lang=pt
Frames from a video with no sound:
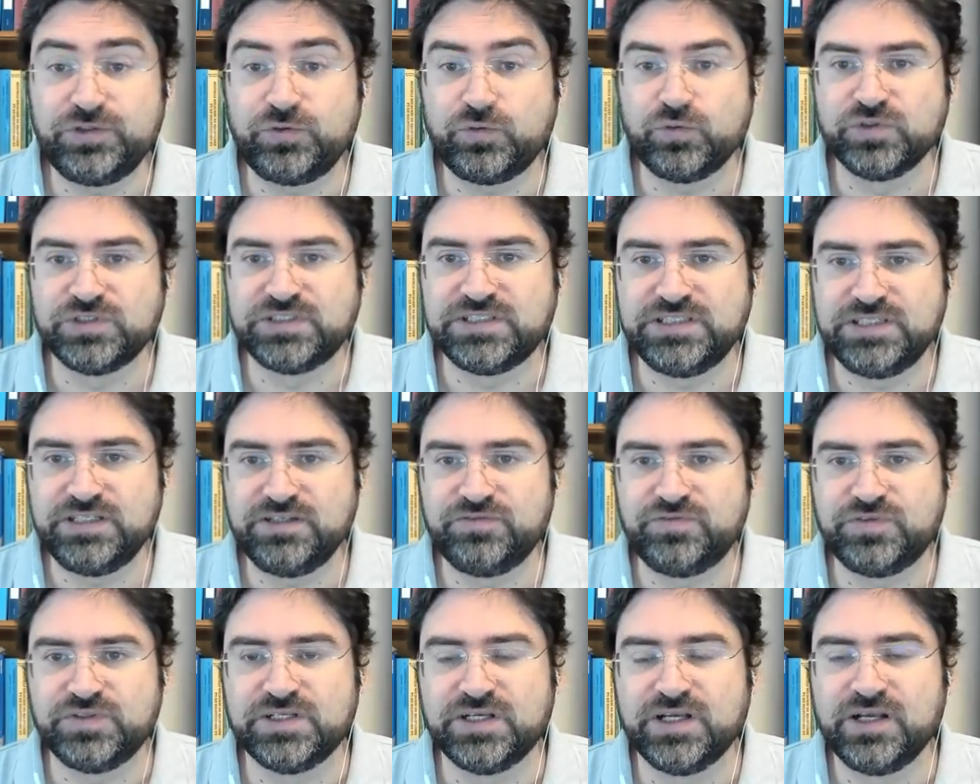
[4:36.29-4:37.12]

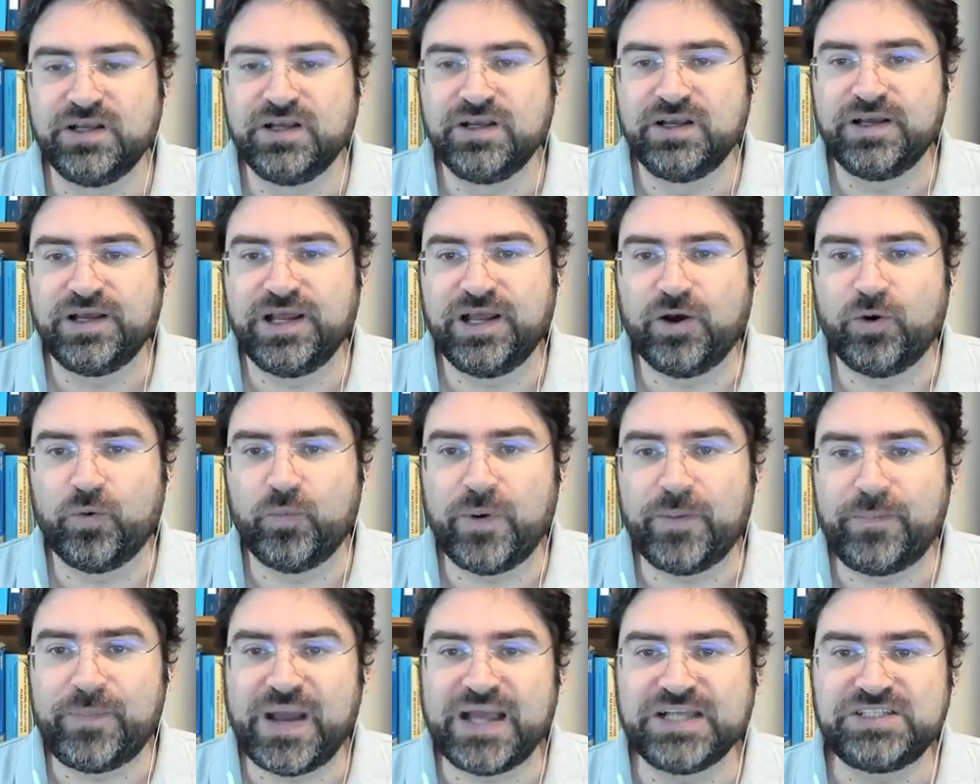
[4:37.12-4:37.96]
Inclusive, né,
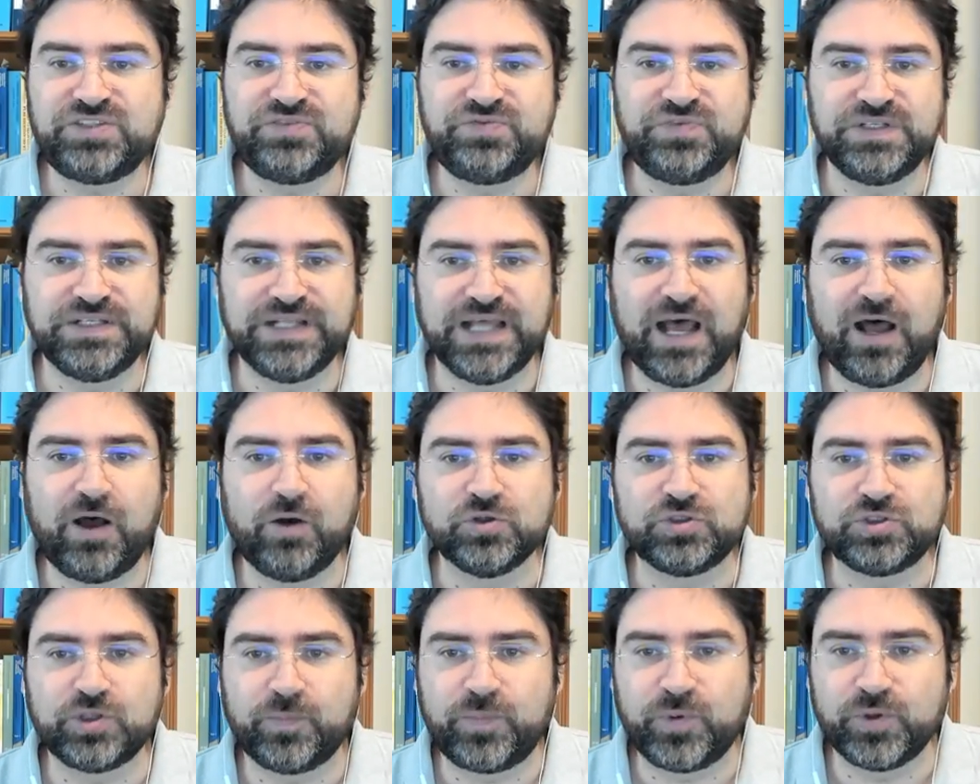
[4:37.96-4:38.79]
uma parte
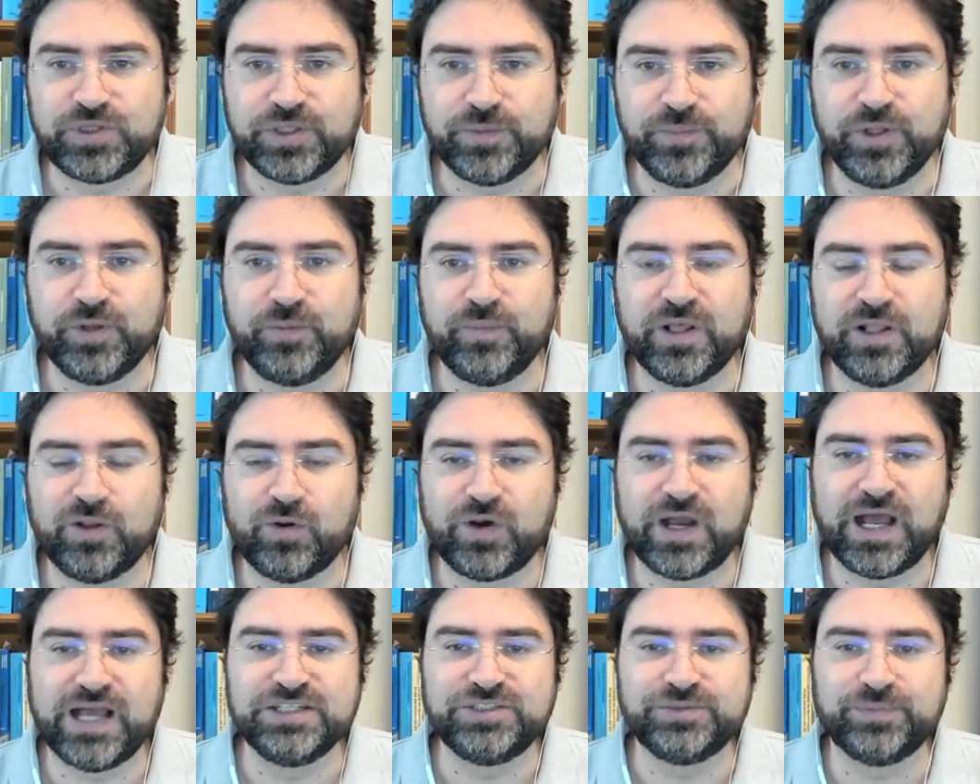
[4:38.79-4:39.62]
final, só para eu também não me
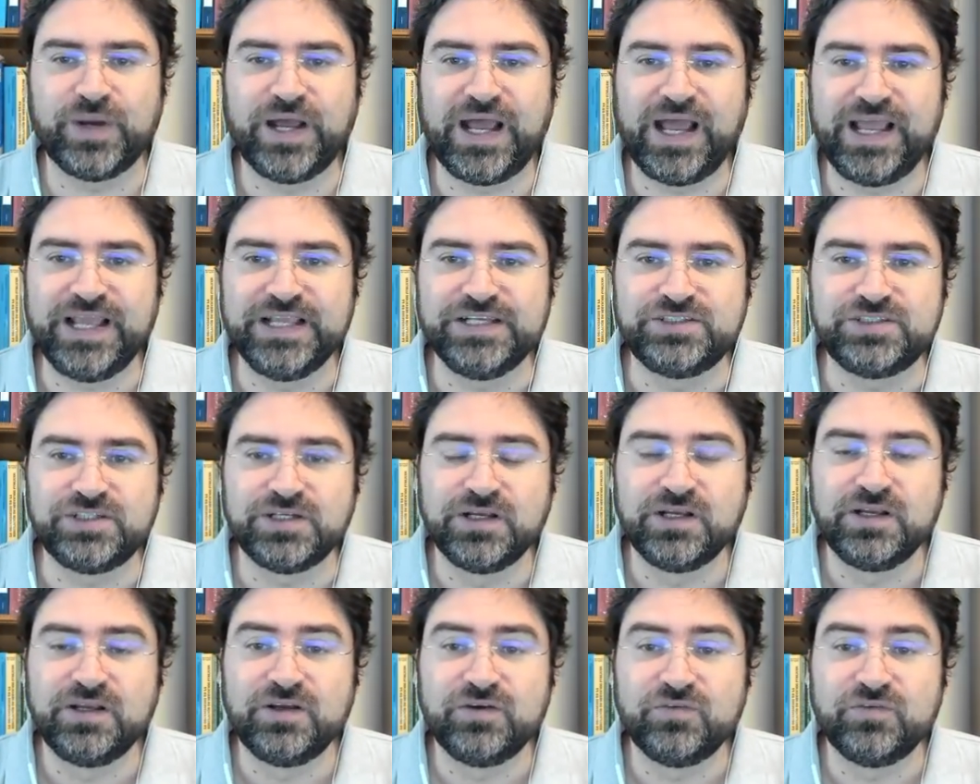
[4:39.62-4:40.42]
alongar demais,